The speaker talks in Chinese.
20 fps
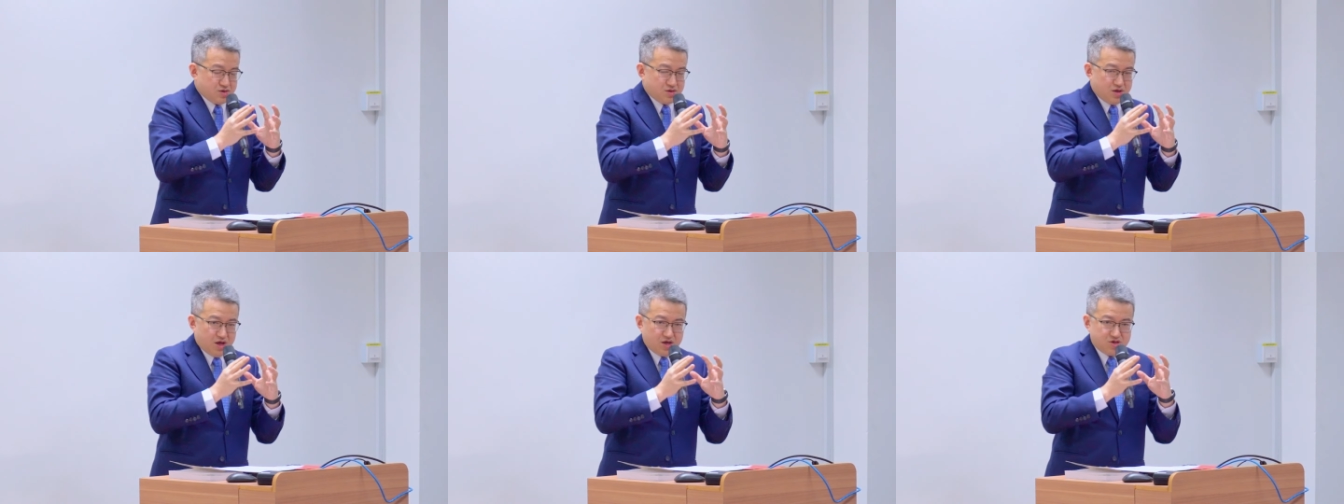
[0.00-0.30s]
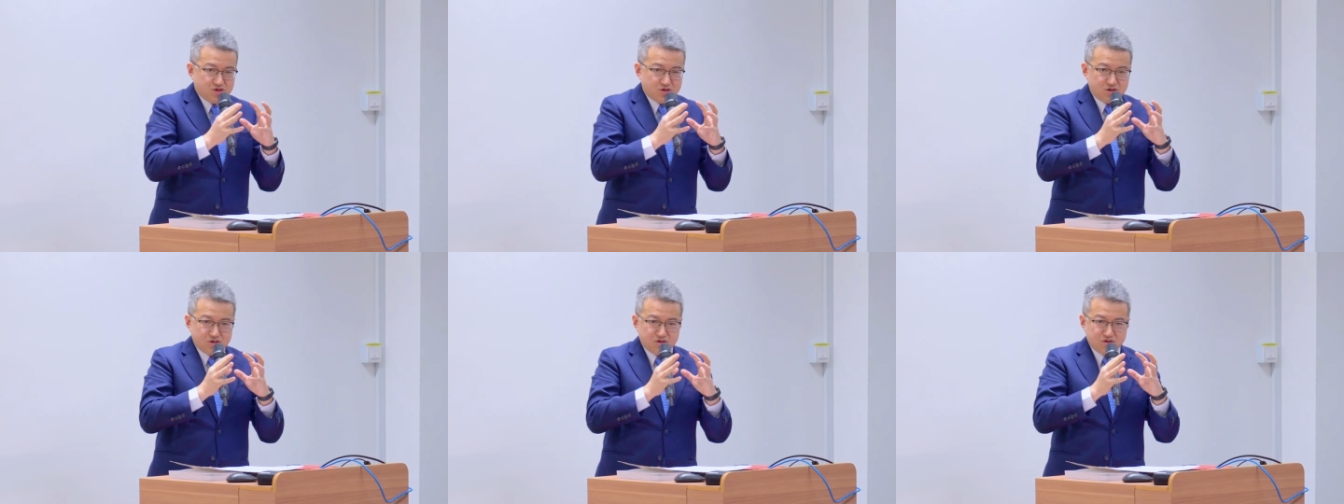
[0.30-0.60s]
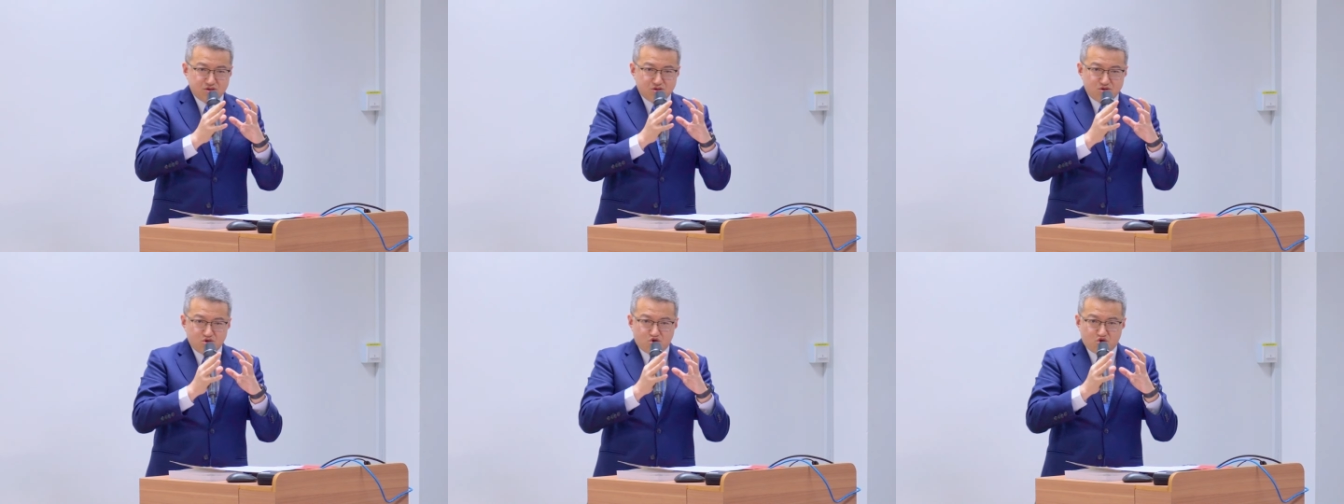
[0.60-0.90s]
他是
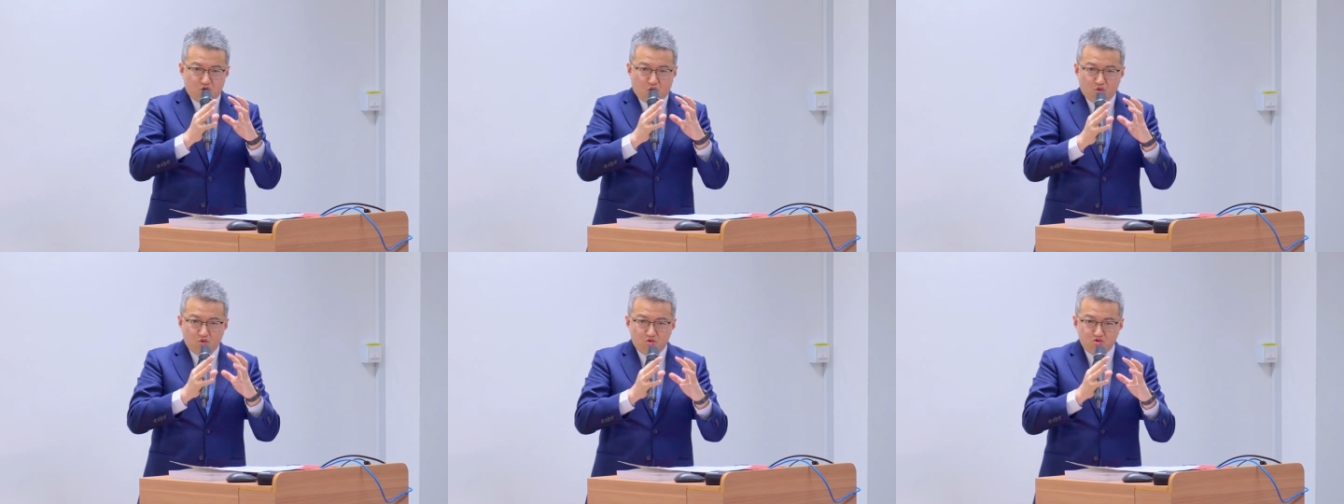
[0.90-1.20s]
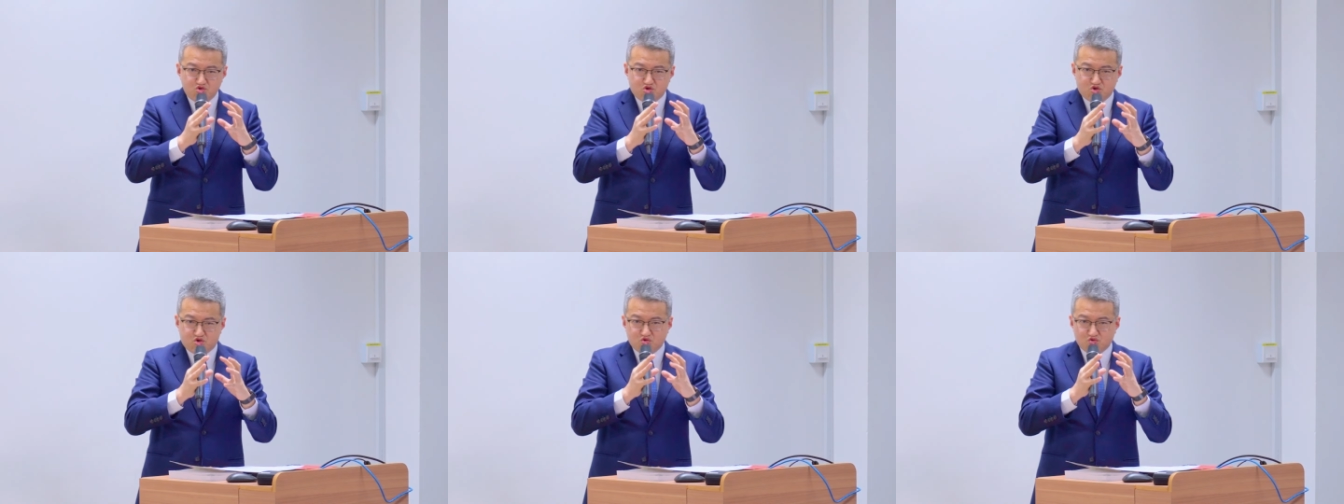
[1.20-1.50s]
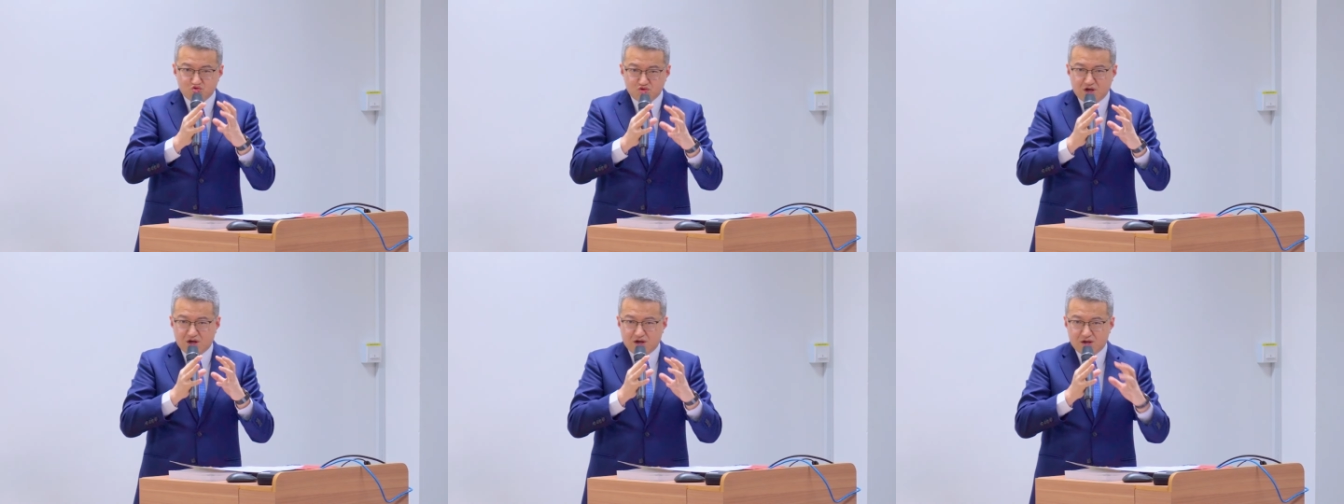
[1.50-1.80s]
州
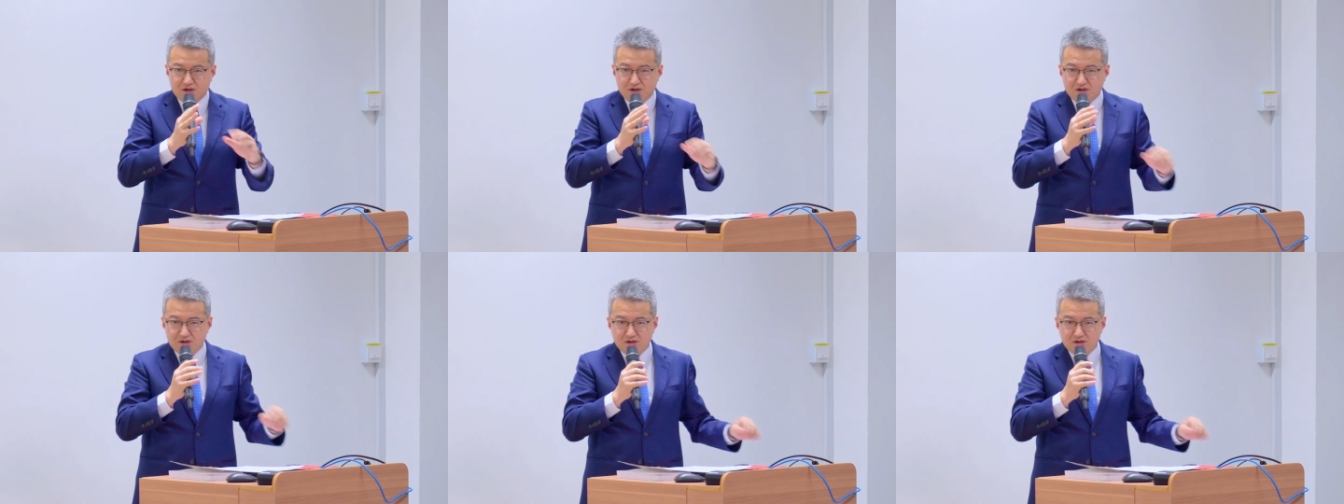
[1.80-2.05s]
属的，